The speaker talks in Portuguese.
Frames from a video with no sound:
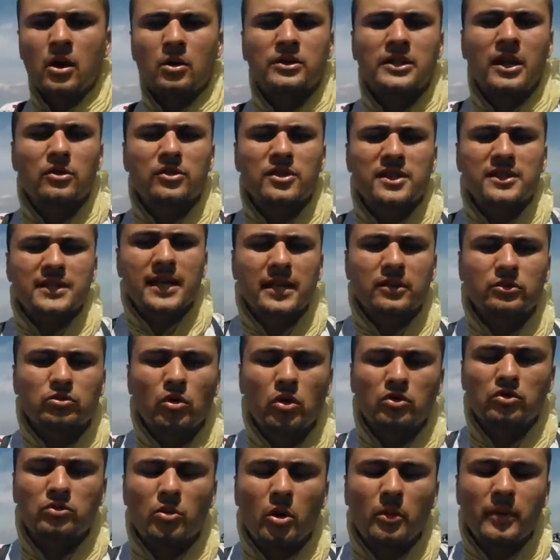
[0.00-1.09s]
Deus está em
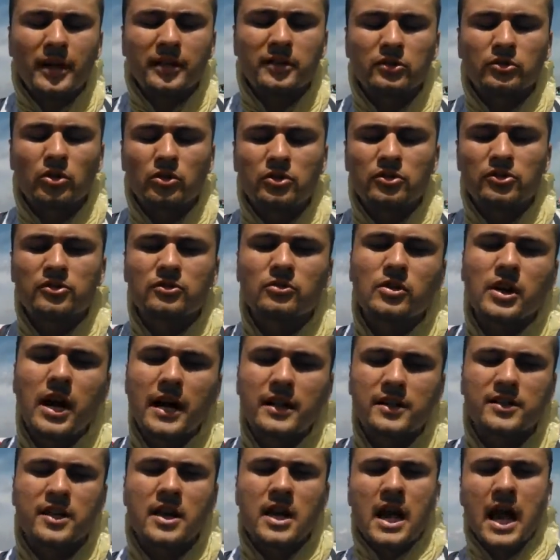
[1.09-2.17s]
todo momento, em todos os
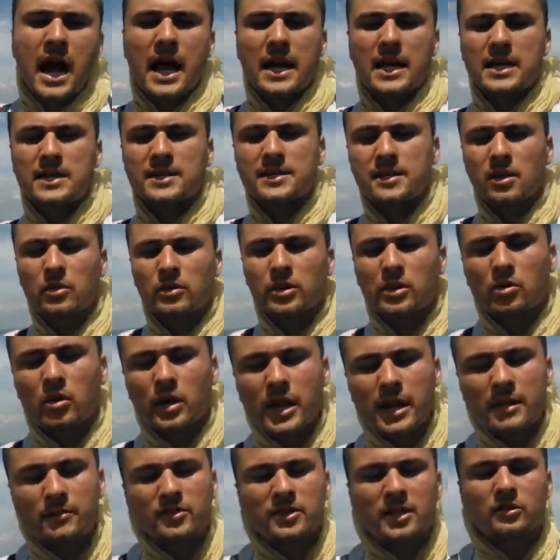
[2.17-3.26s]
lugares. A questão é que
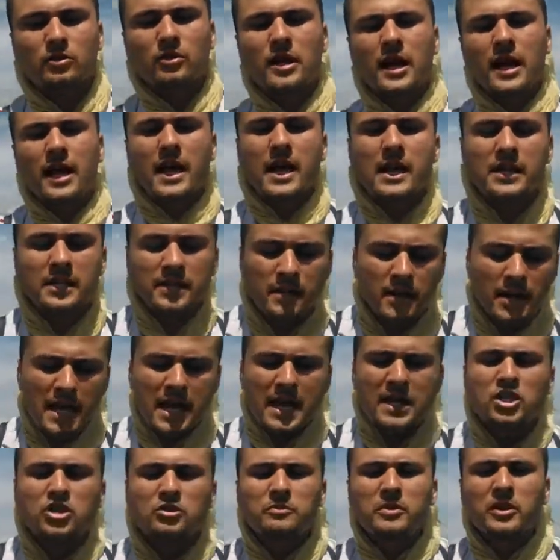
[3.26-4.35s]
queremos adorar Ele
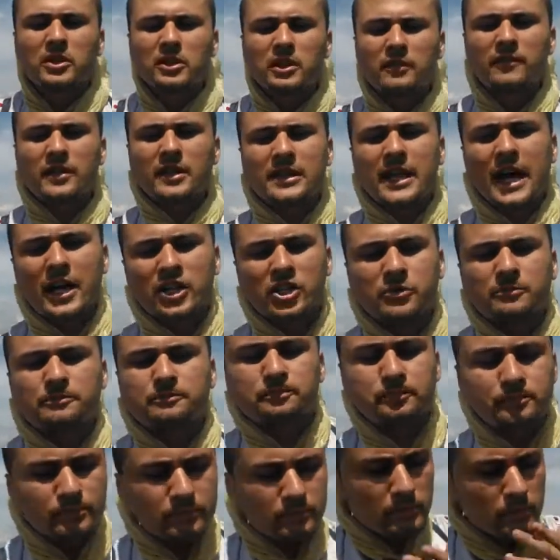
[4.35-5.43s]
em espírito e verdade,
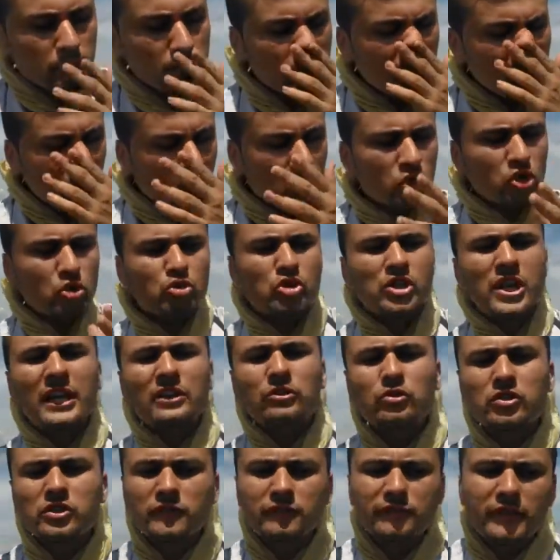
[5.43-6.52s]
de um
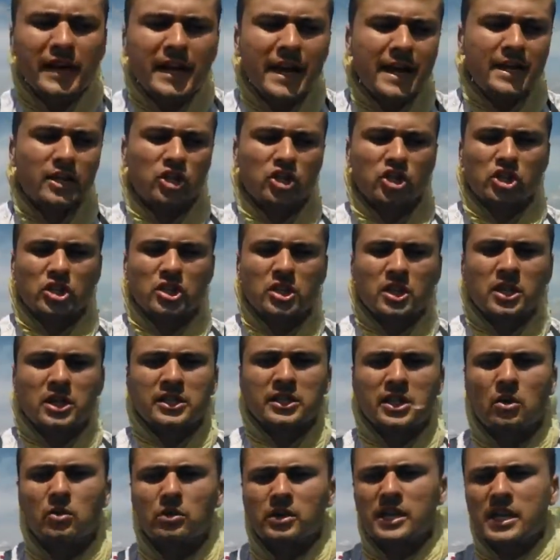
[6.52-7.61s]
jeito diferente.
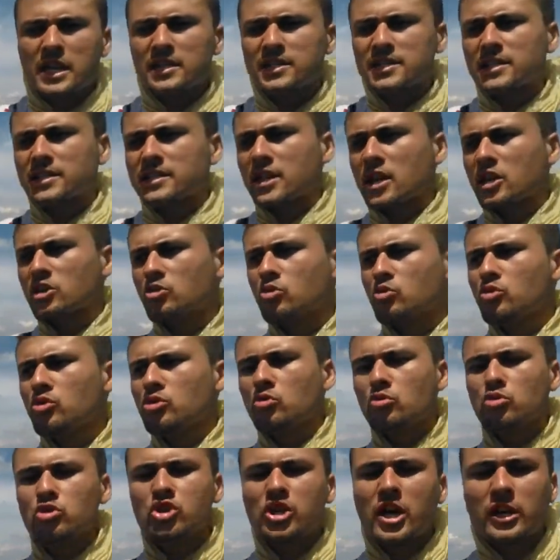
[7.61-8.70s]
Não que esse seja o
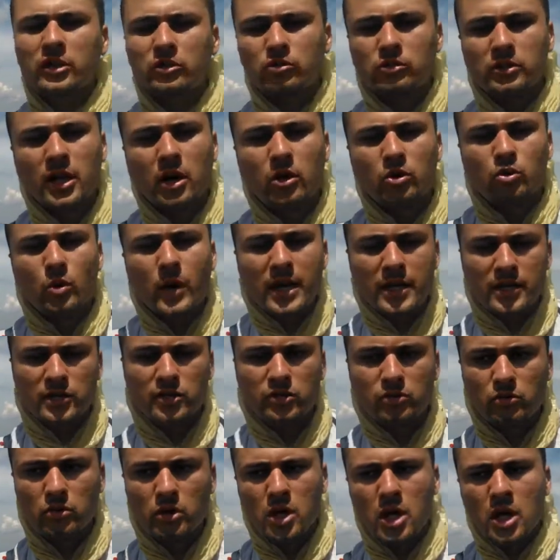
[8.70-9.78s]
único jeito, não, não é
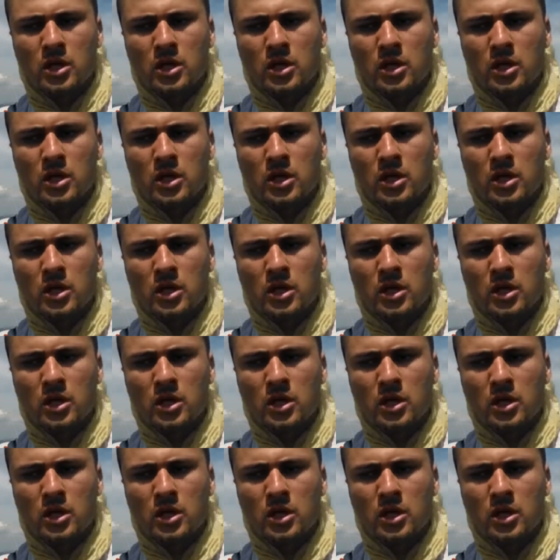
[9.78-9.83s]
isso.